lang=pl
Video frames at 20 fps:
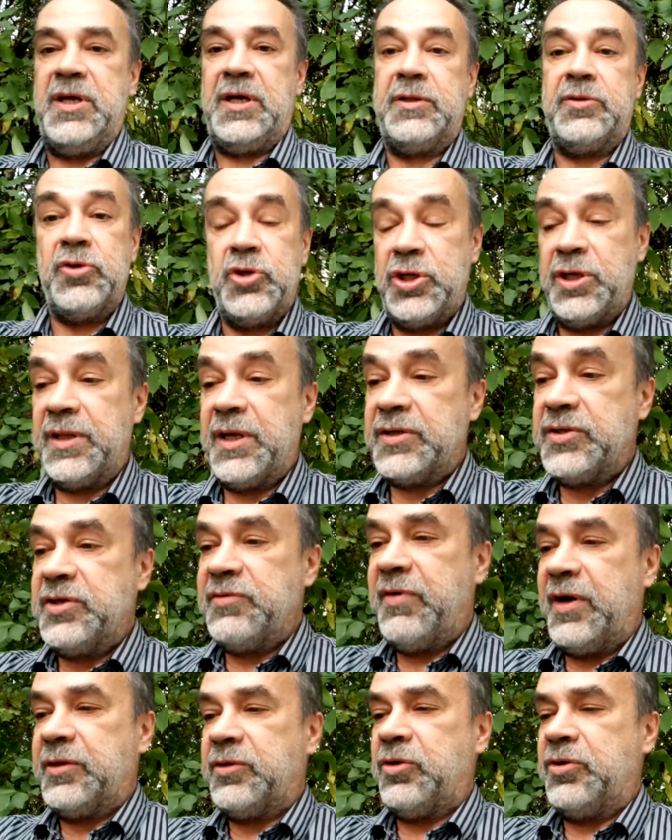jak to się
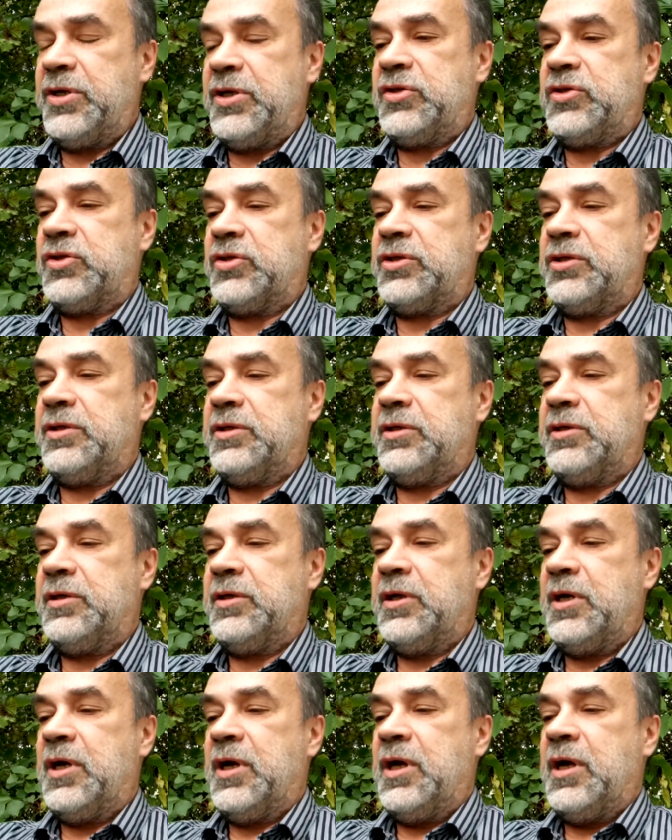nazywa, to jest e,
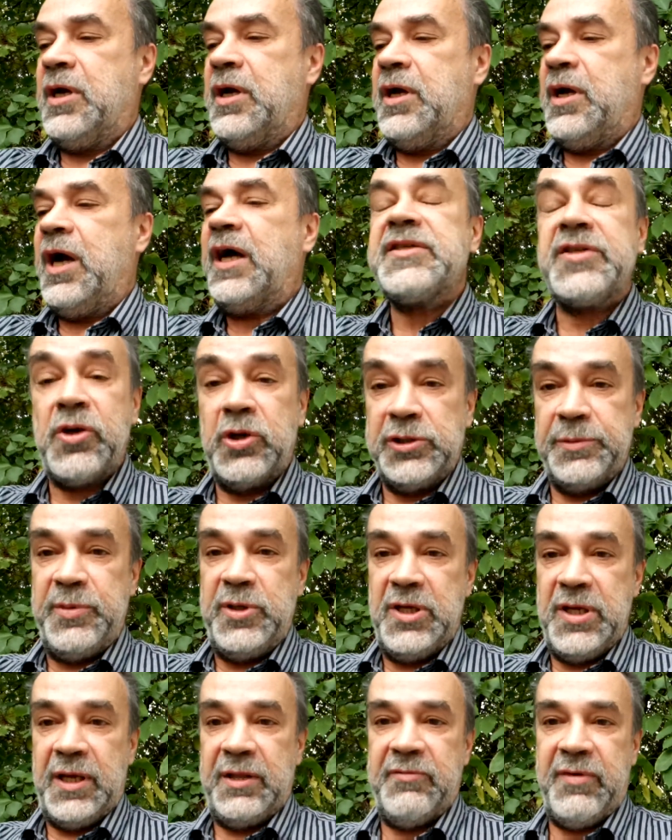
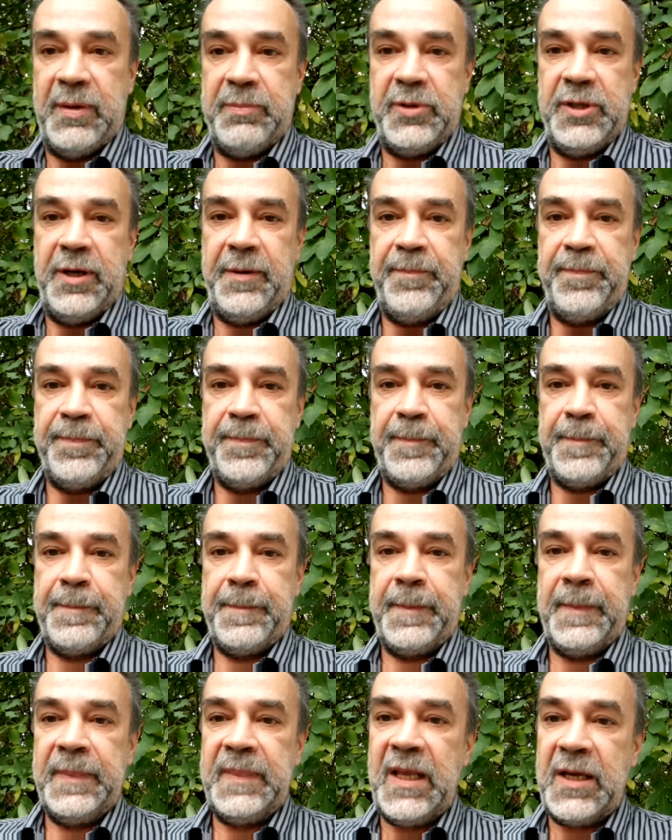askorbinian wapnia.
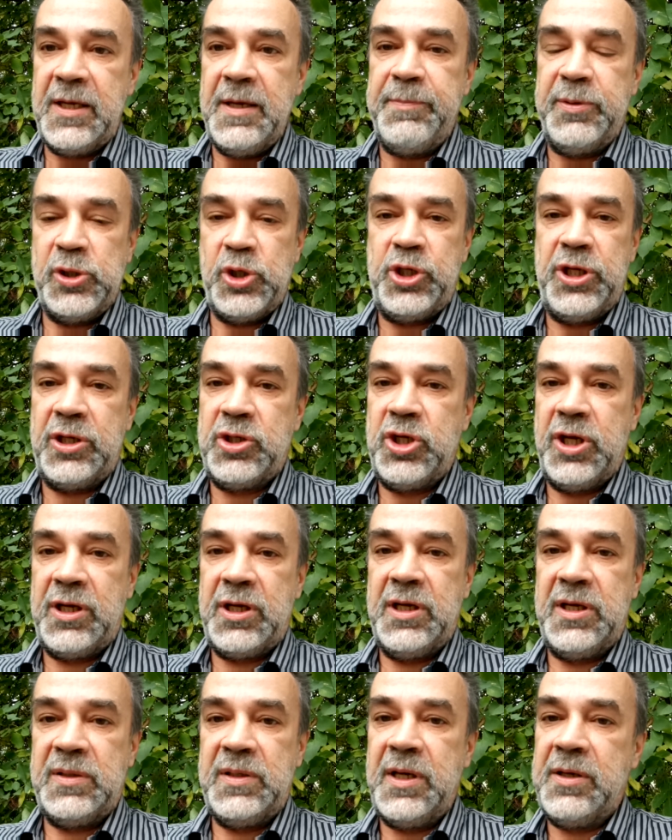Taki proszeczek,
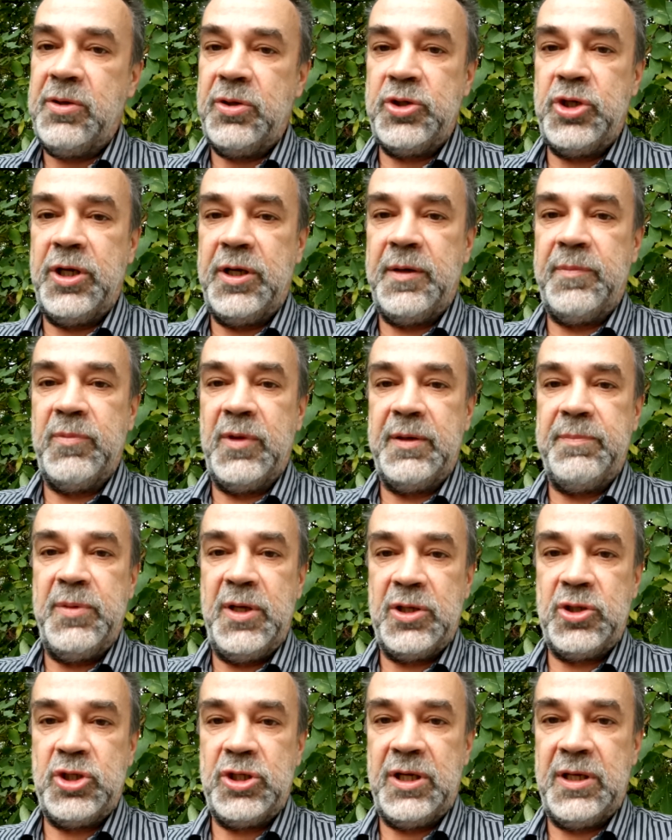tego się
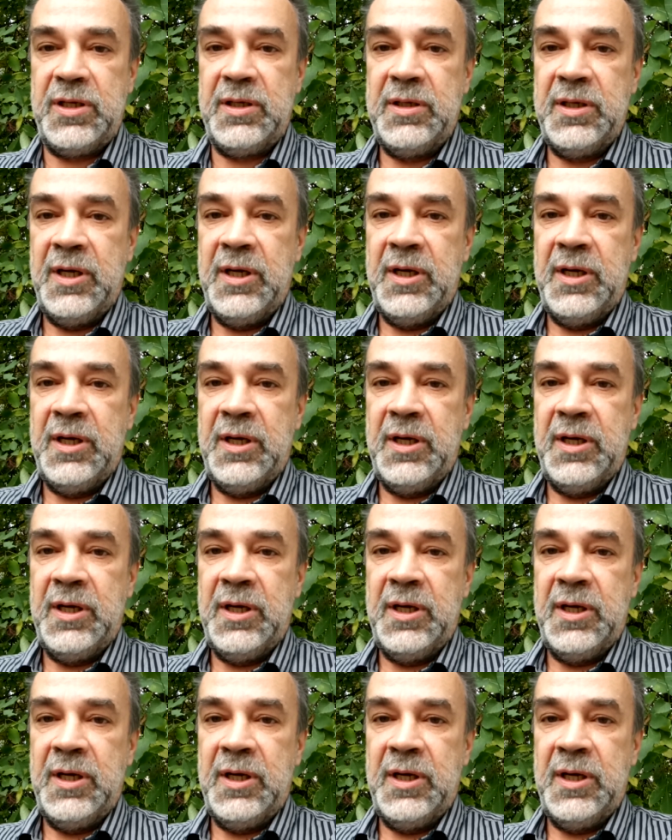bierze